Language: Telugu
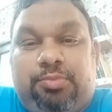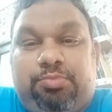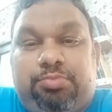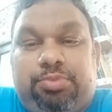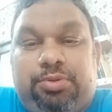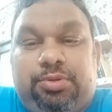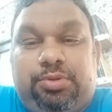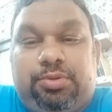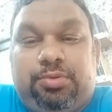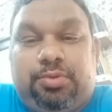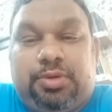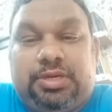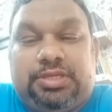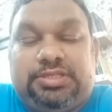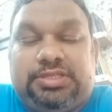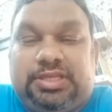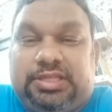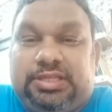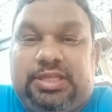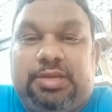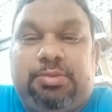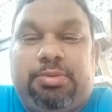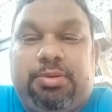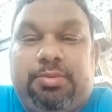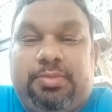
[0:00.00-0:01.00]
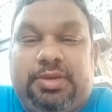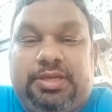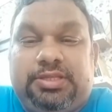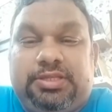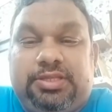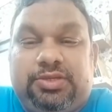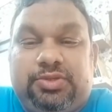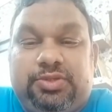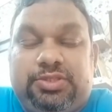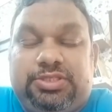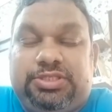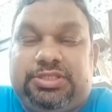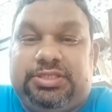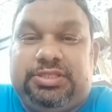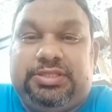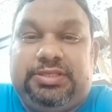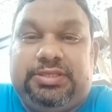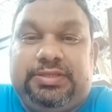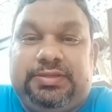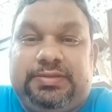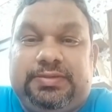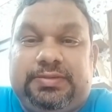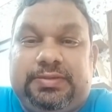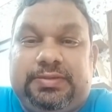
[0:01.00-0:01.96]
ఇప్పుడు ఒక సందర్భం అయితే వచ్చింది